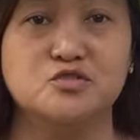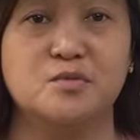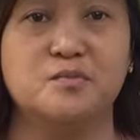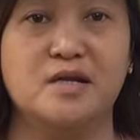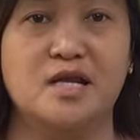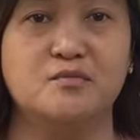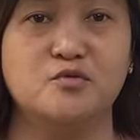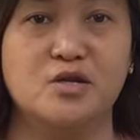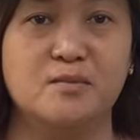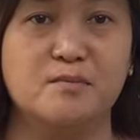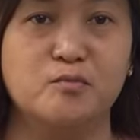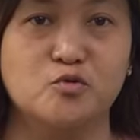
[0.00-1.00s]
Siyempre, alam niyo
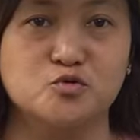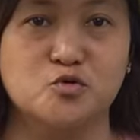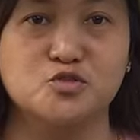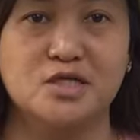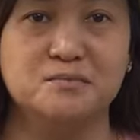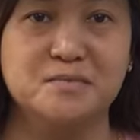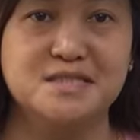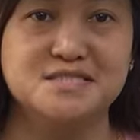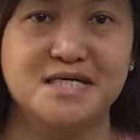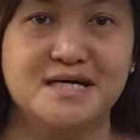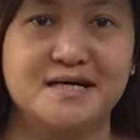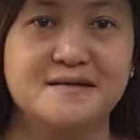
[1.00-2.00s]
naman po, social
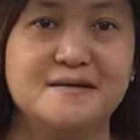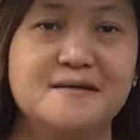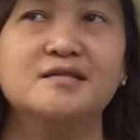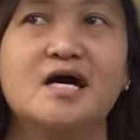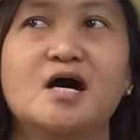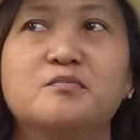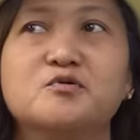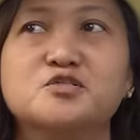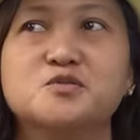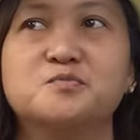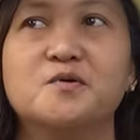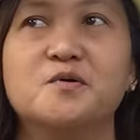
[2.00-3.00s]
media.
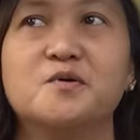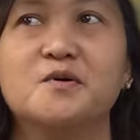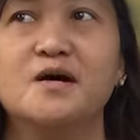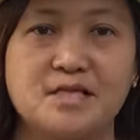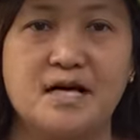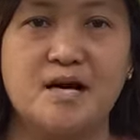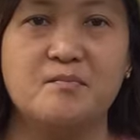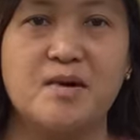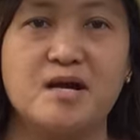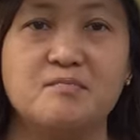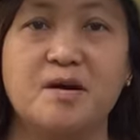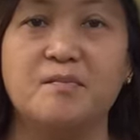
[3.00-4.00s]
Tapos po, sa
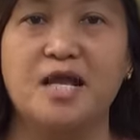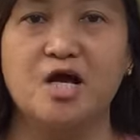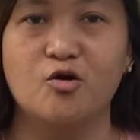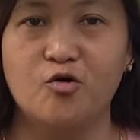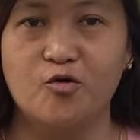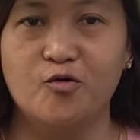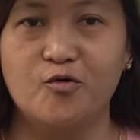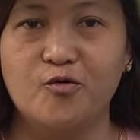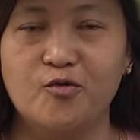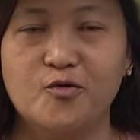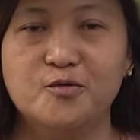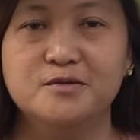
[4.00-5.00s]
pagbablog ko,
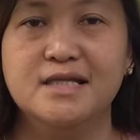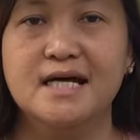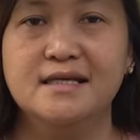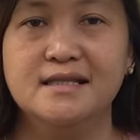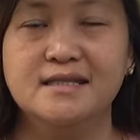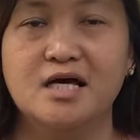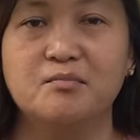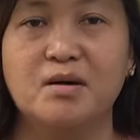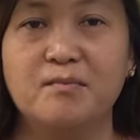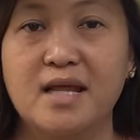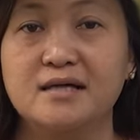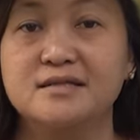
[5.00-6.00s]
dahil
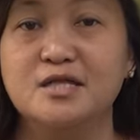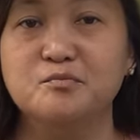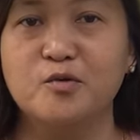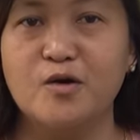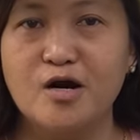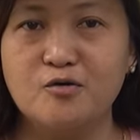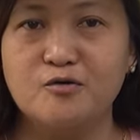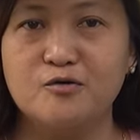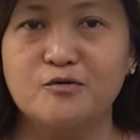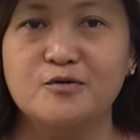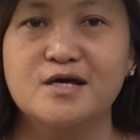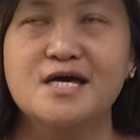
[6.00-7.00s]
nagbablog din po
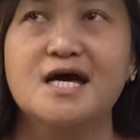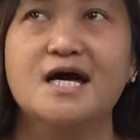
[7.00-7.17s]
ako.